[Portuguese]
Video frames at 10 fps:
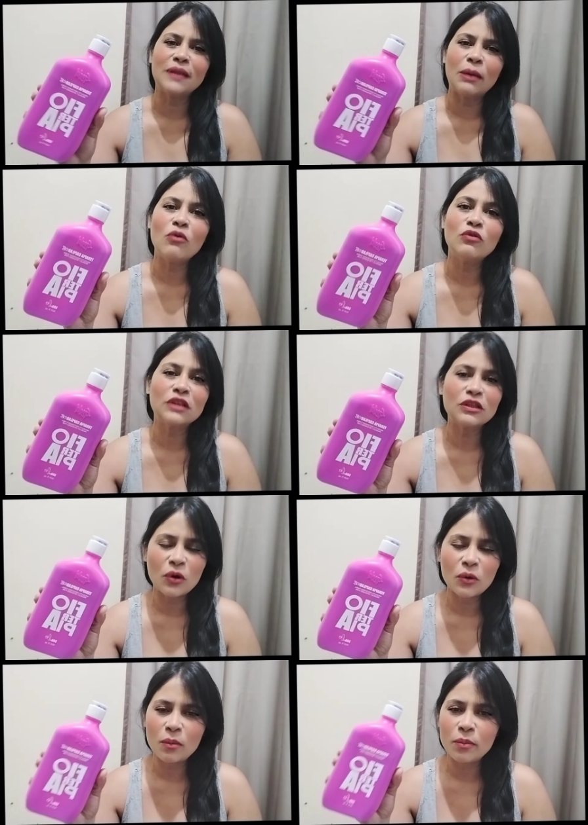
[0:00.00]
tá bom? Vocês
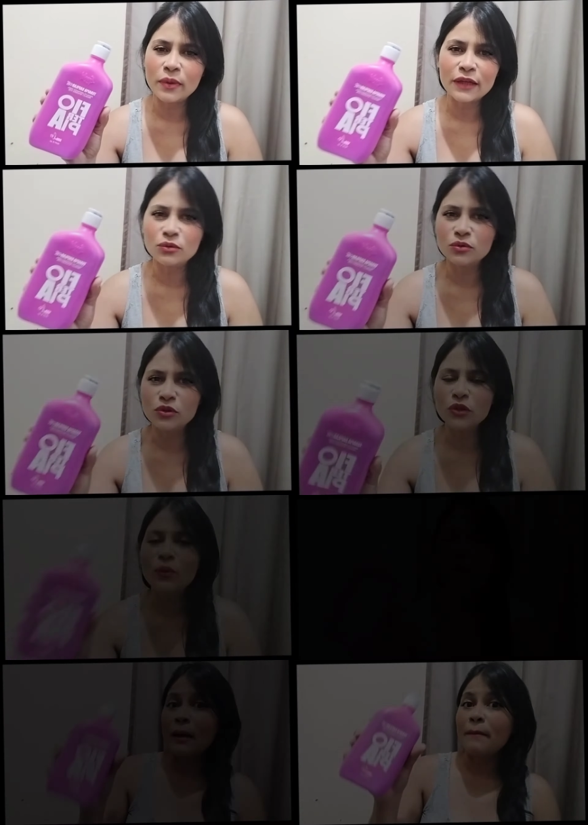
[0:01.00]
vão acompanhar tudinho.